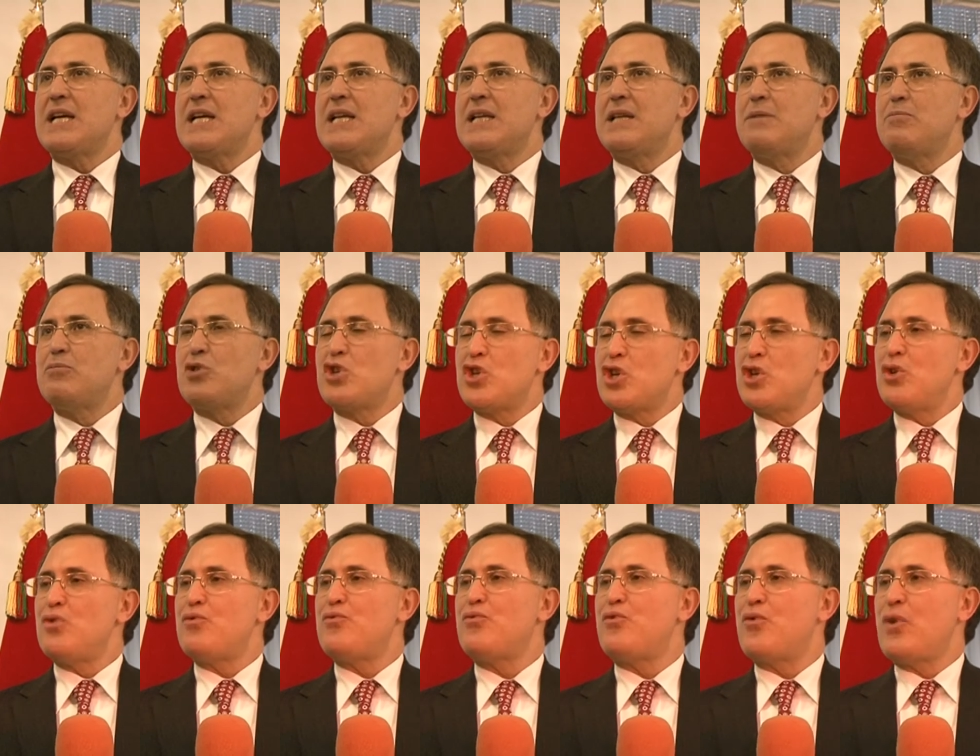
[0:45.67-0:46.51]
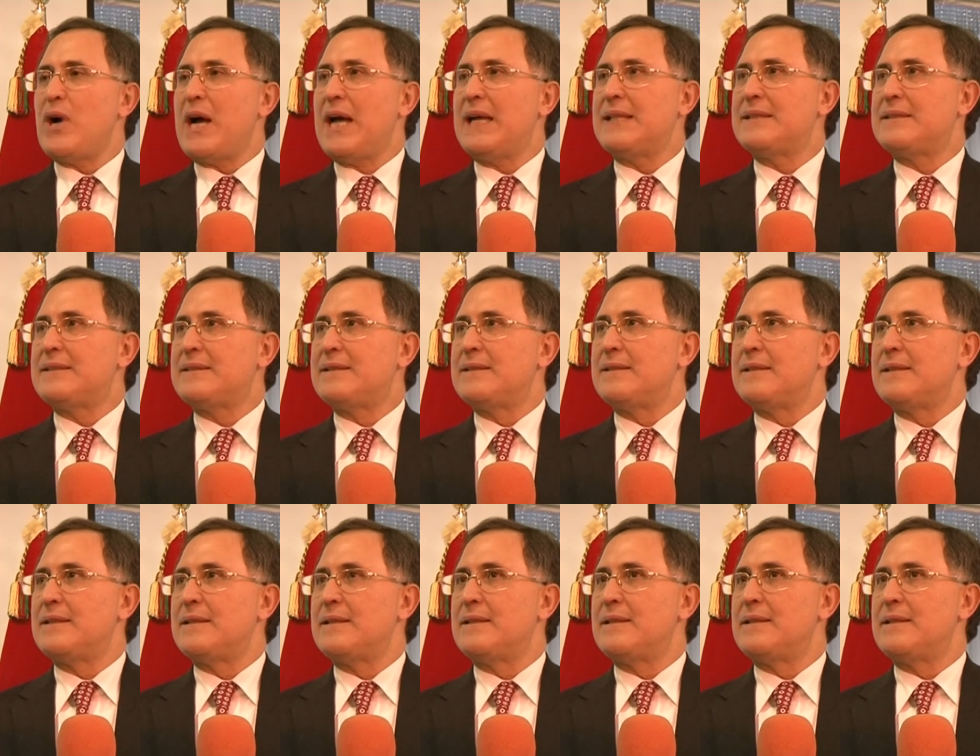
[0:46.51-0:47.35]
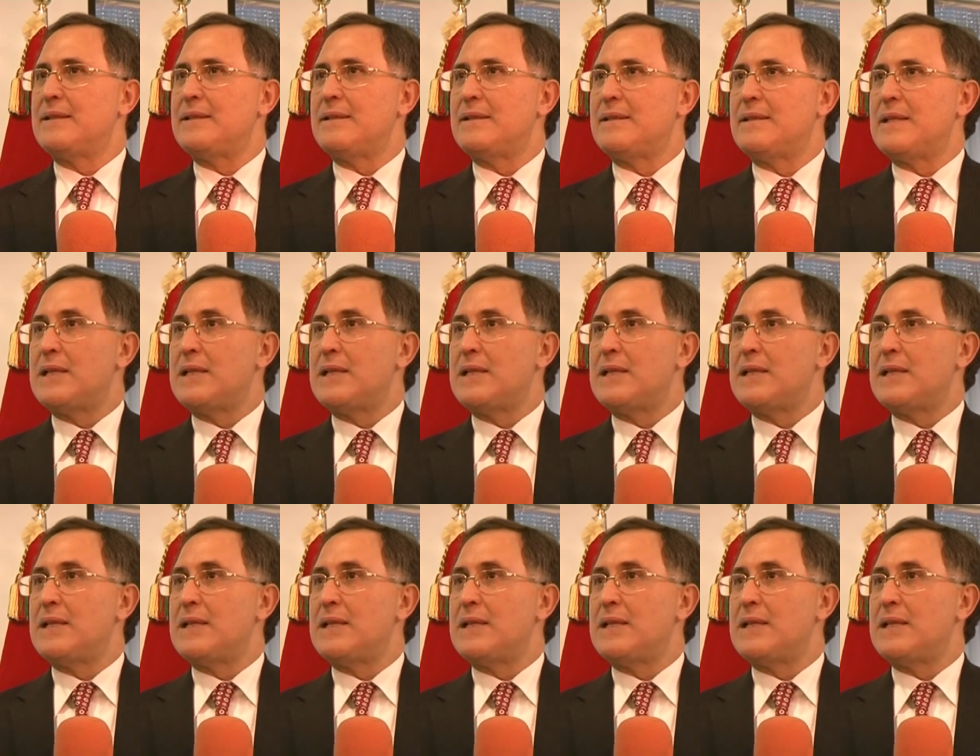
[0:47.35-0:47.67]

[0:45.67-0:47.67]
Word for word: نمشيو في واحد آه،